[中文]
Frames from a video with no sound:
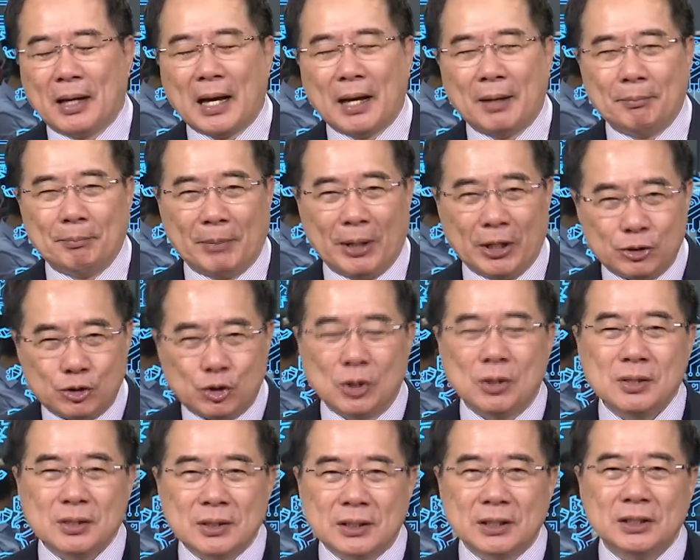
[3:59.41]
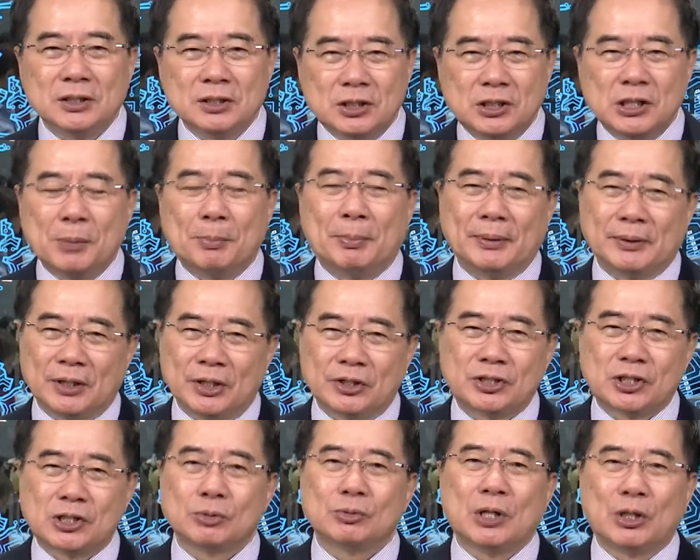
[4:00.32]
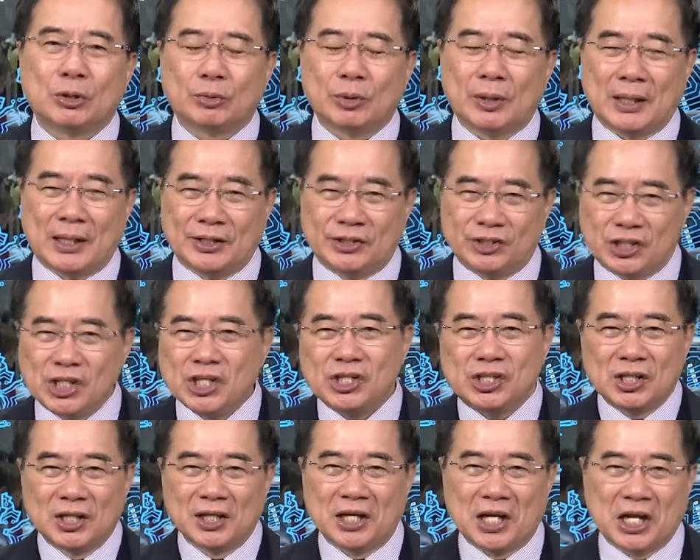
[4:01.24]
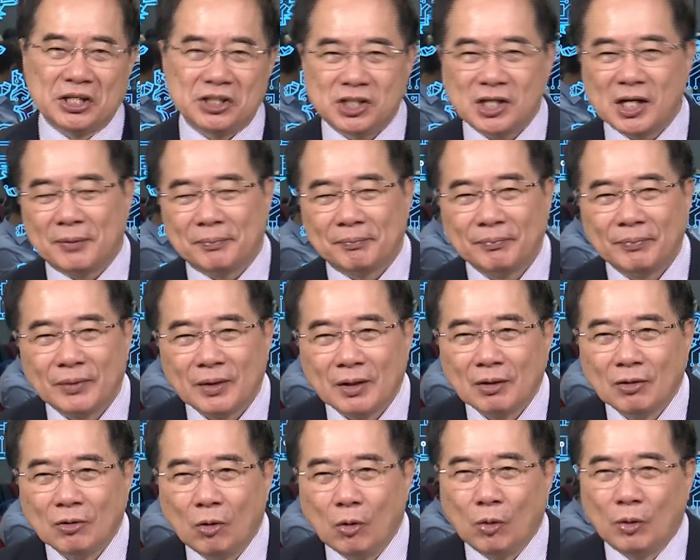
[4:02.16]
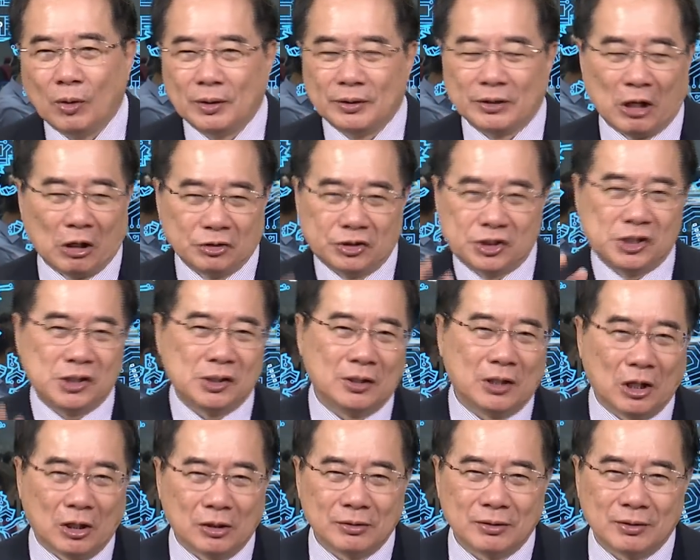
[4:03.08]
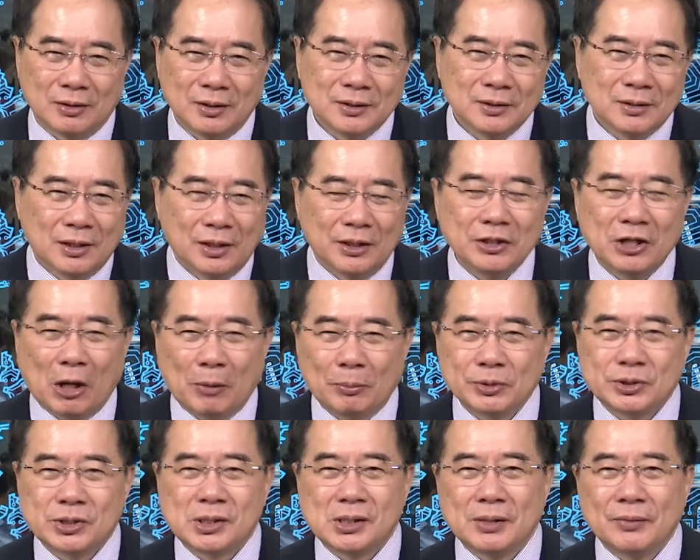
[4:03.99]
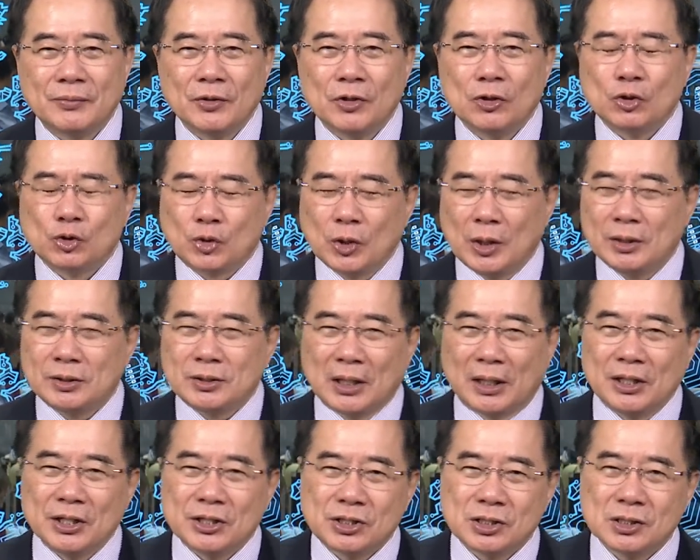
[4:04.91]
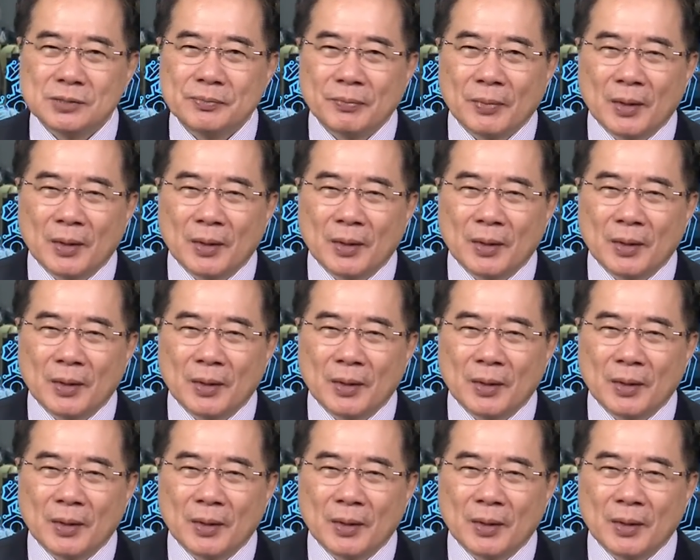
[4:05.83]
美军跟日本的自卫队啊进行连线，嚯，了起了，很了不起，所以等于是